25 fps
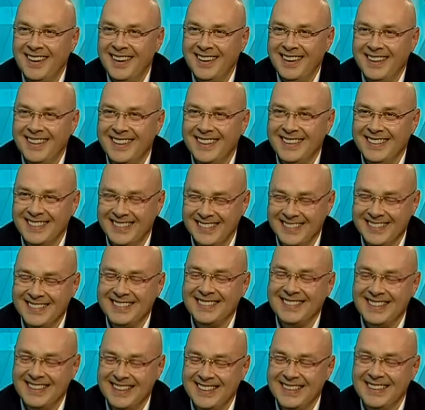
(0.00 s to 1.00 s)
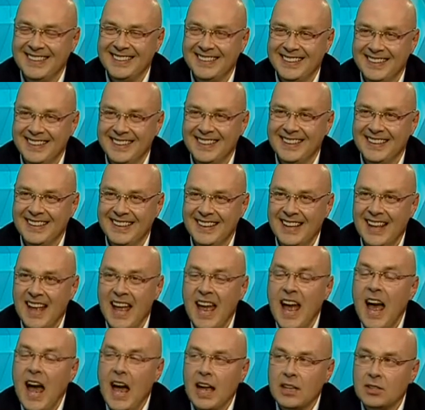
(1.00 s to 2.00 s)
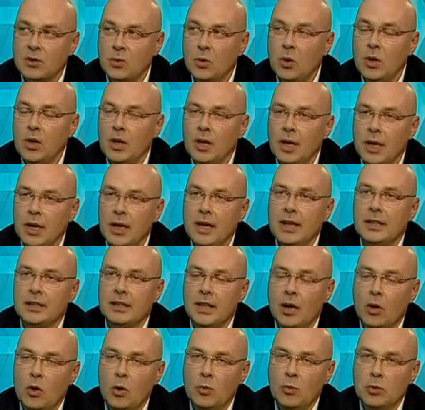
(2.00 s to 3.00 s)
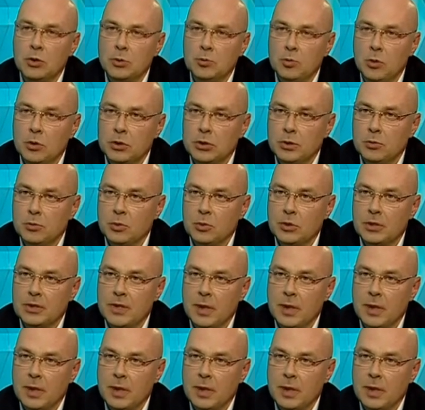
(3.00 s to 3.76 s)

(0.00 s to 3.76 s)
Я был просто счастлив. А сколько лет такому способу